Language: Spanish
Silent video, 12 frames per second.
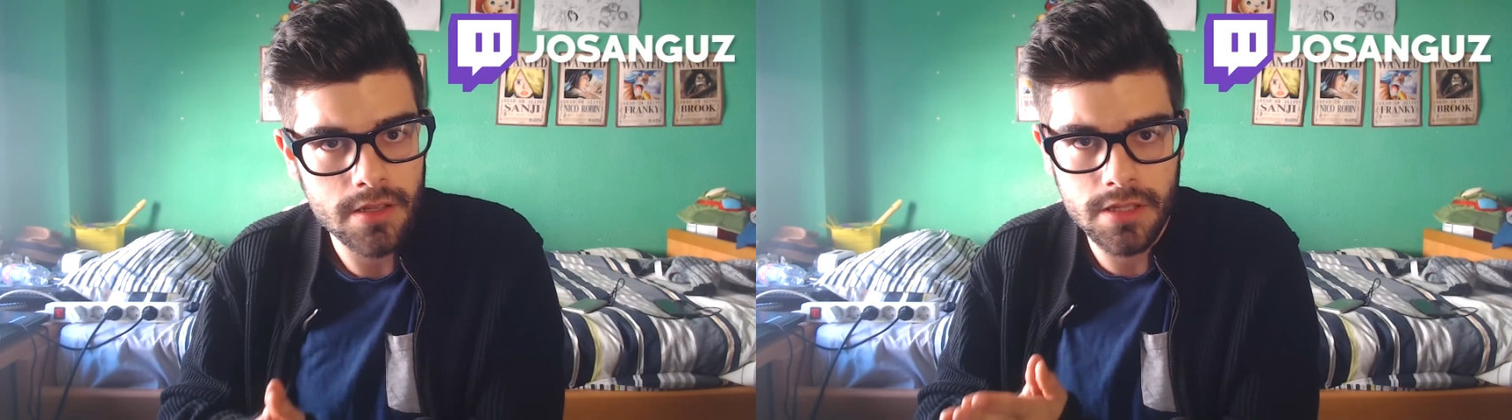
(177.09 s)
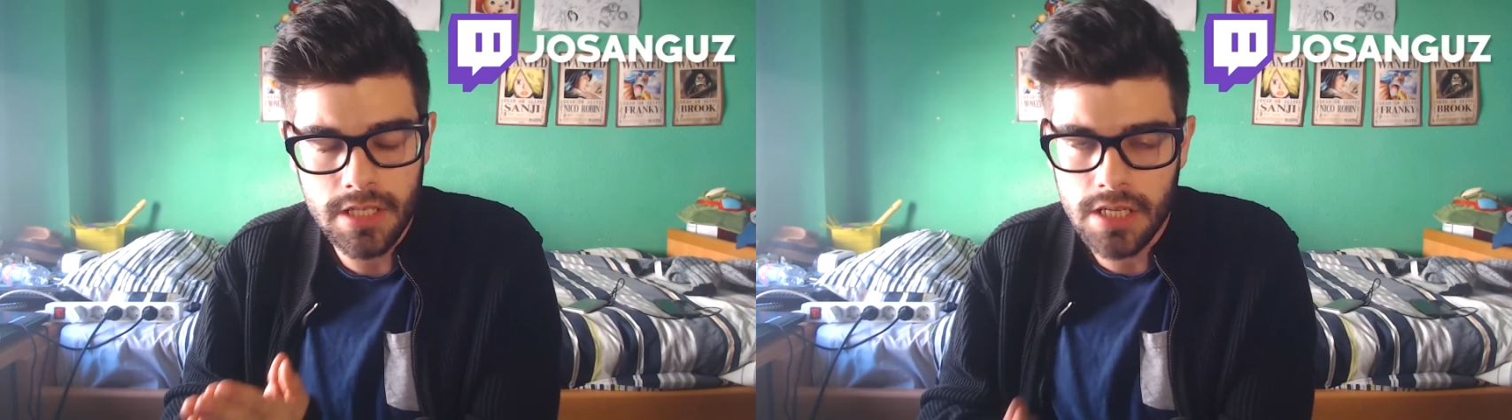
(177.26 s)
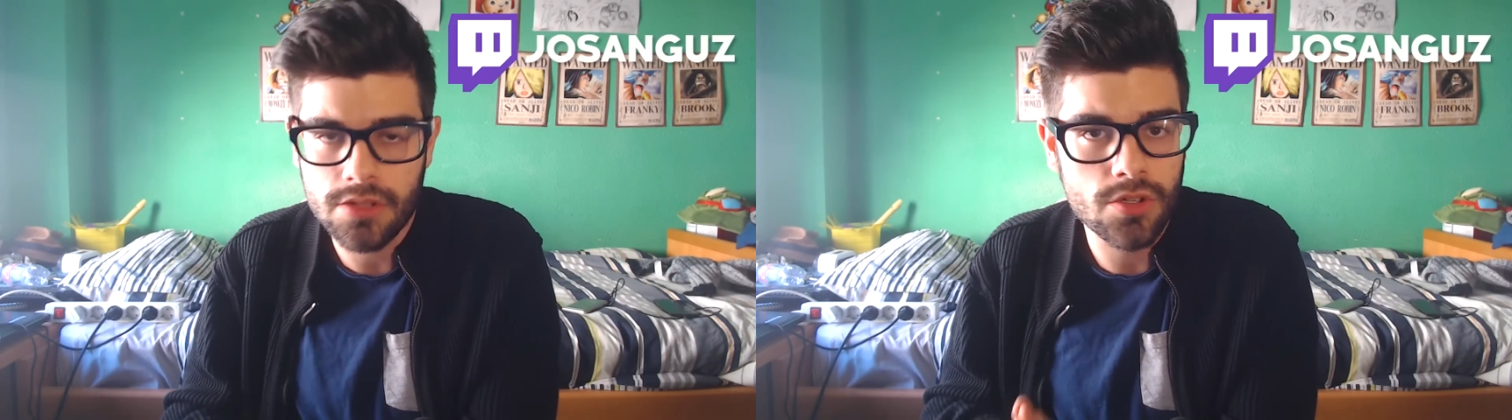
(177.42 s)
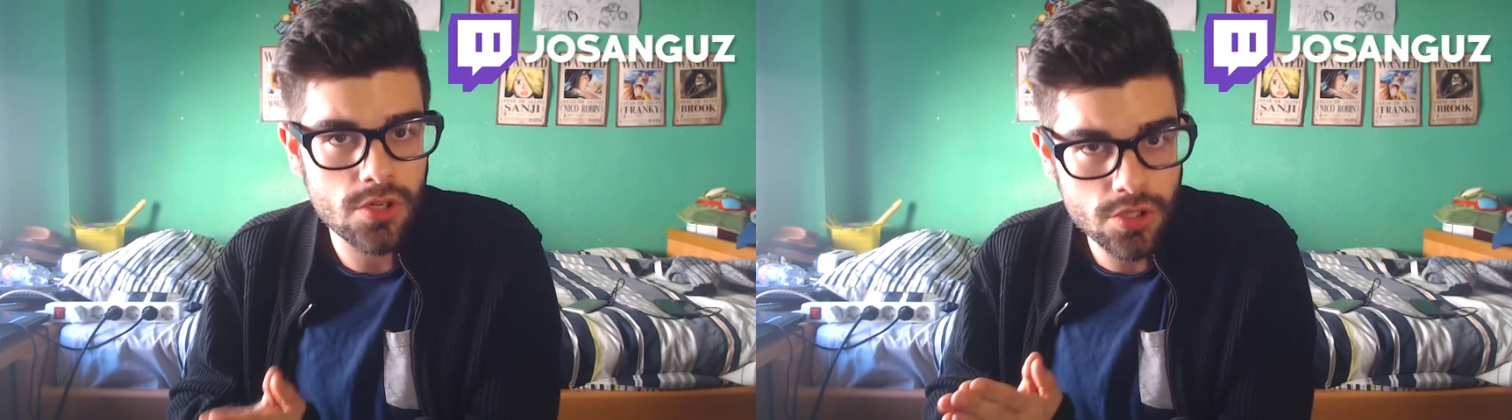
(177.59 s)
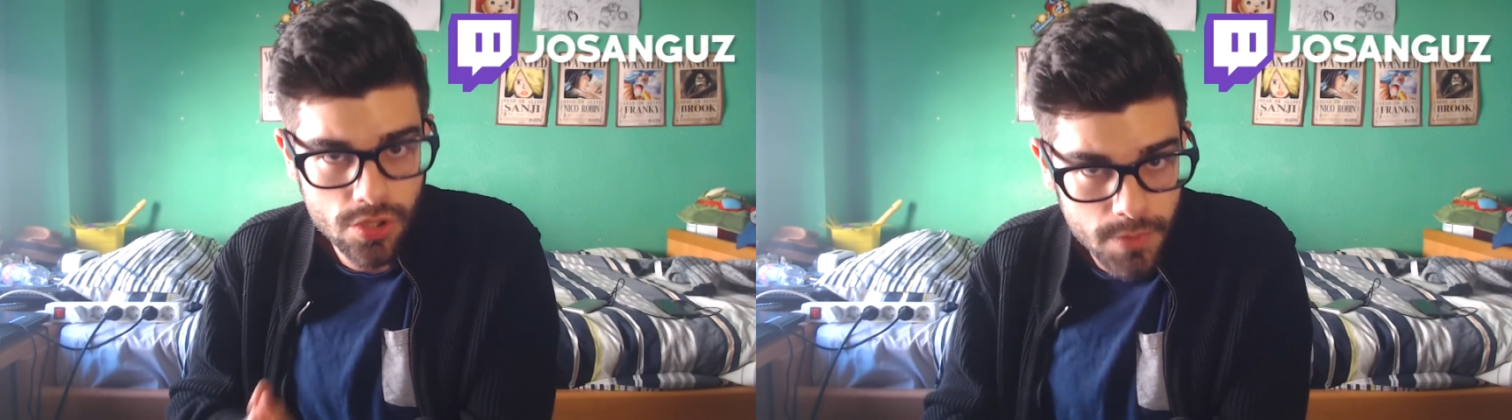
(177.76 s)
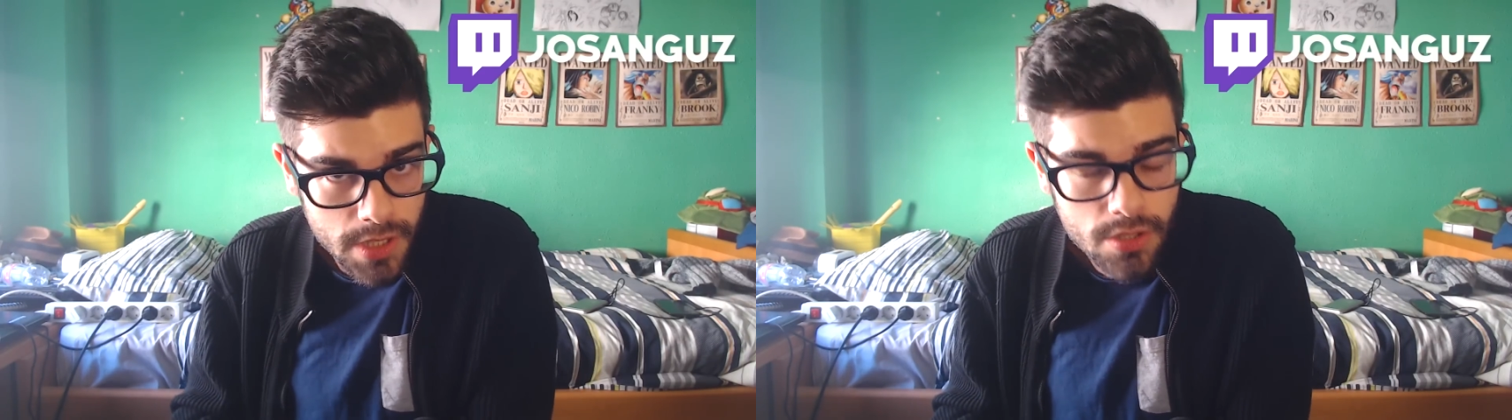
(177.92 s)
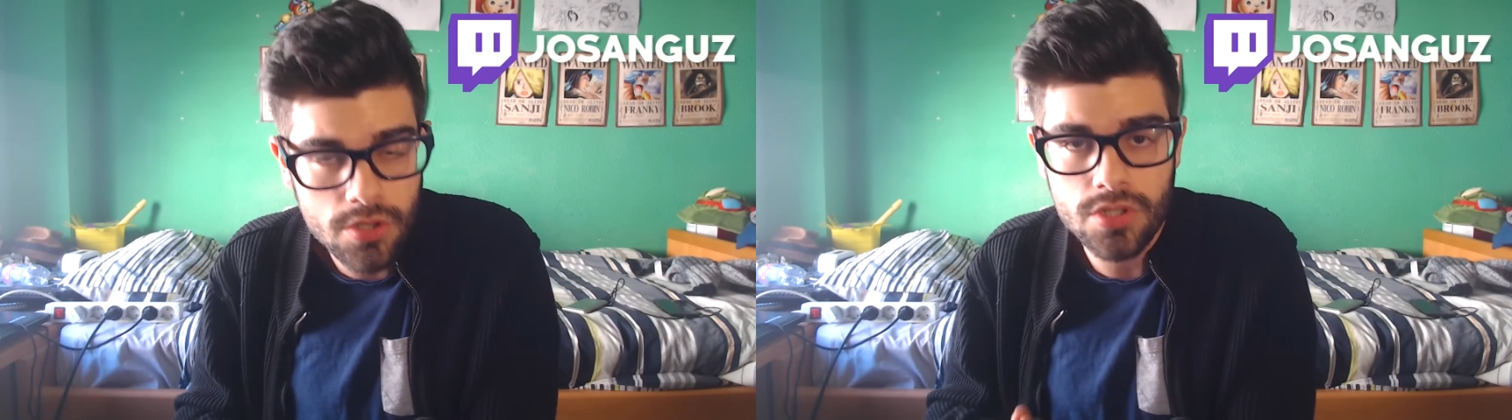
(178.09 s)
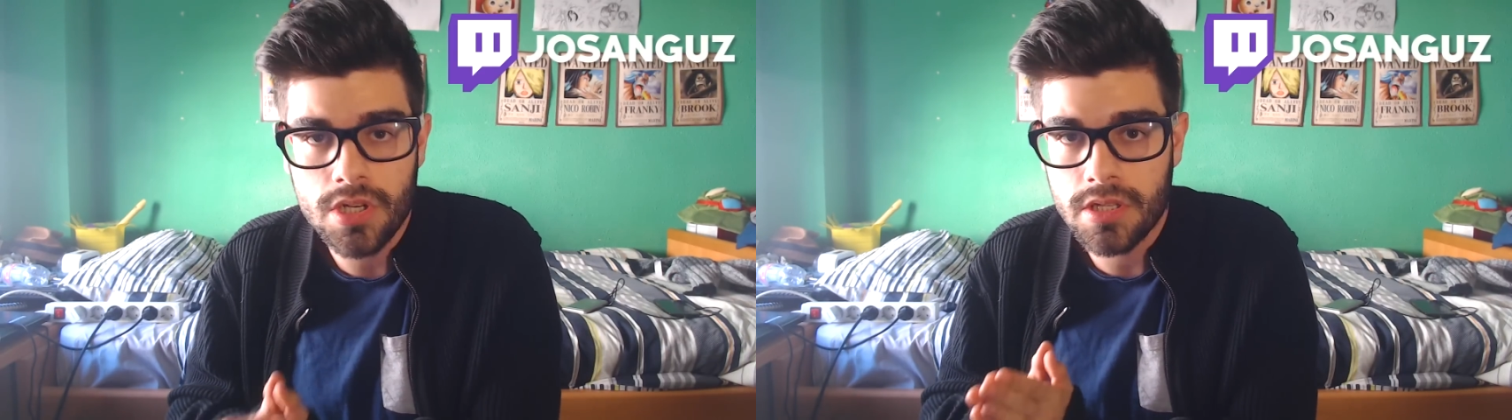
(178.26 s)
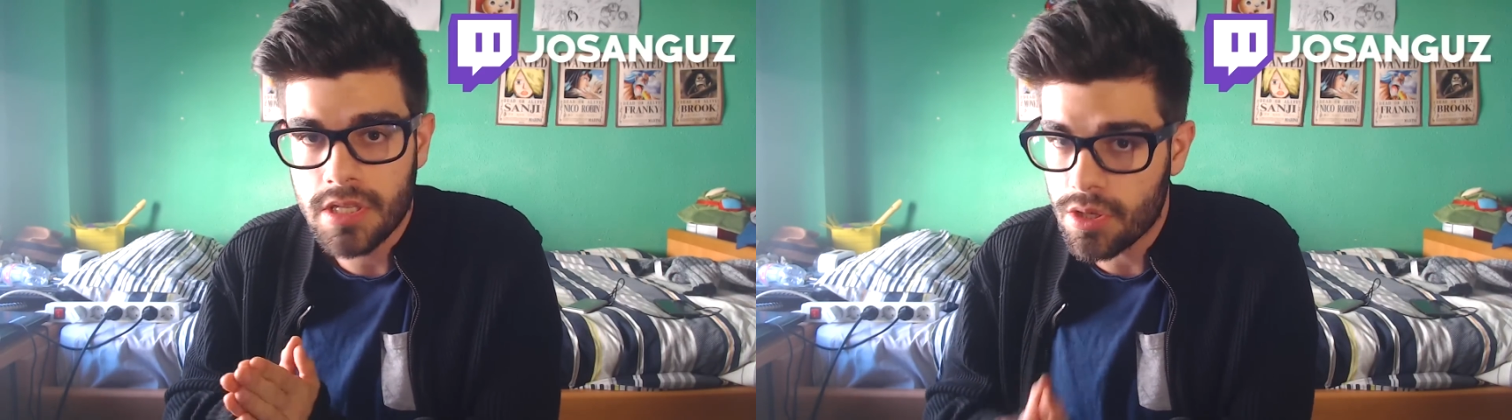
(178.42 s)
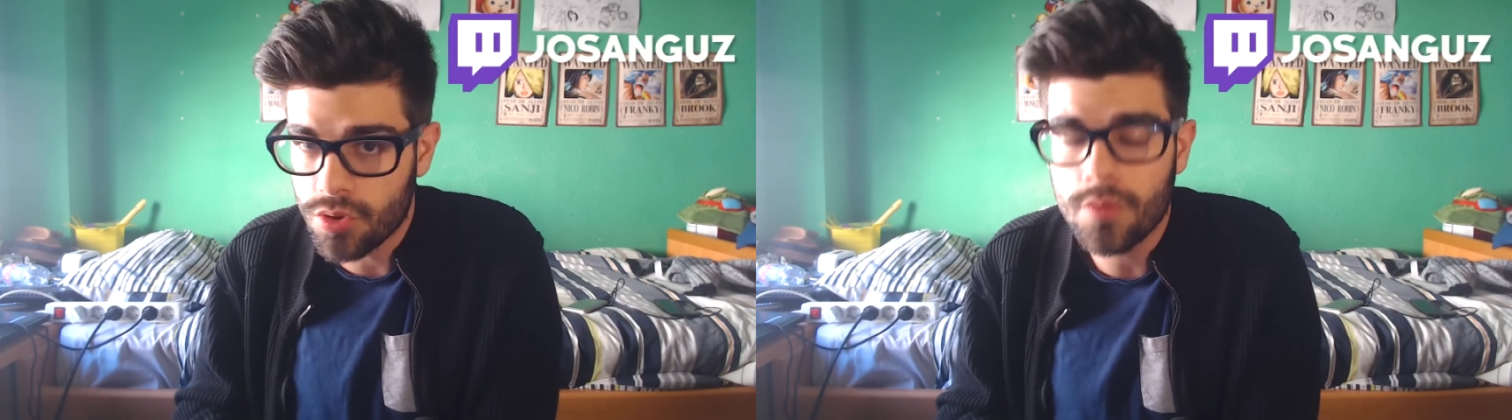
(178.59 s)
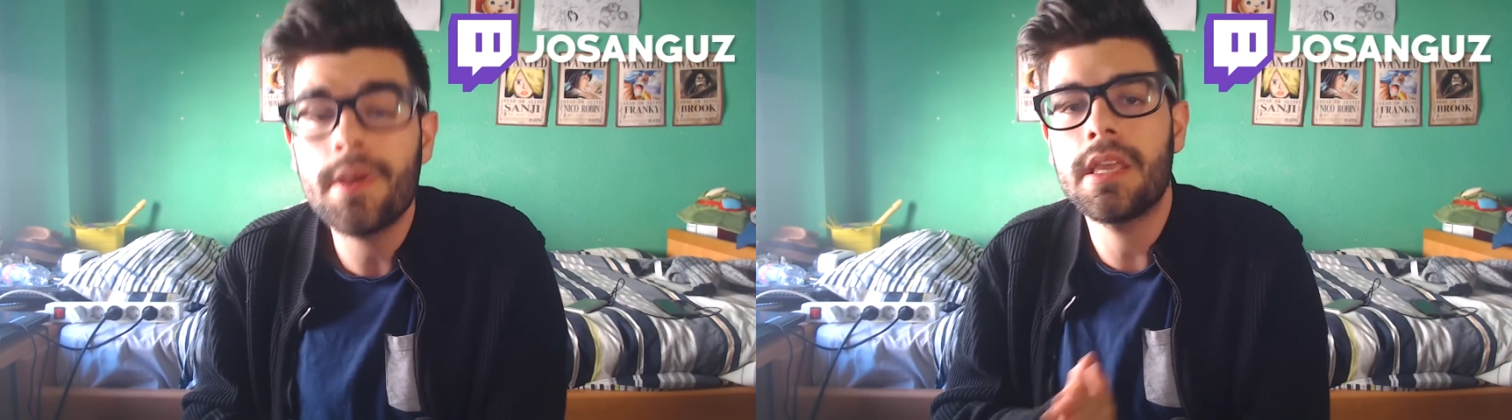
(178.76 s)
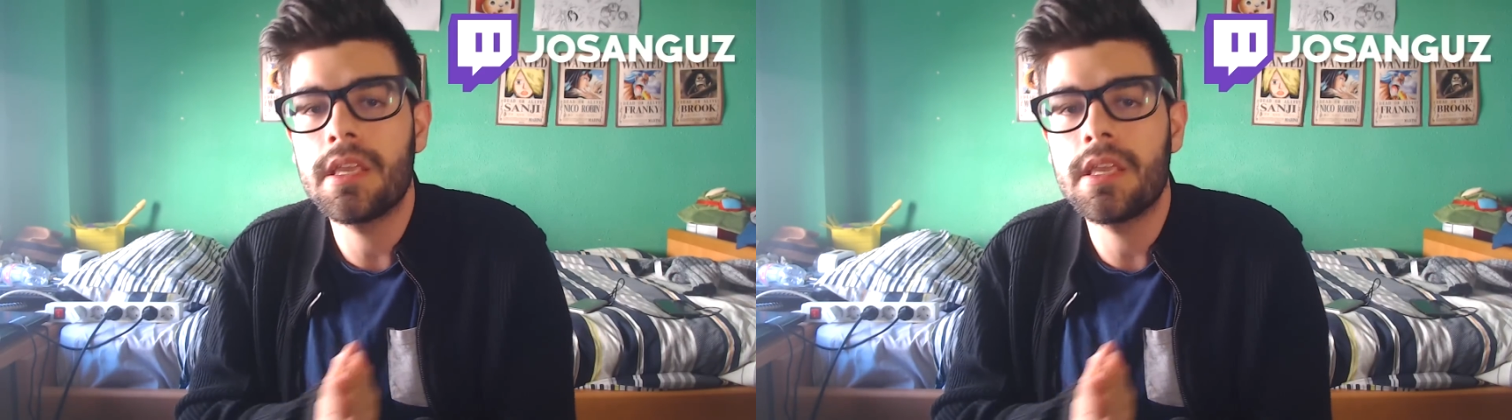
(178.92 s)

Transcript: directos los domingos de YouTube,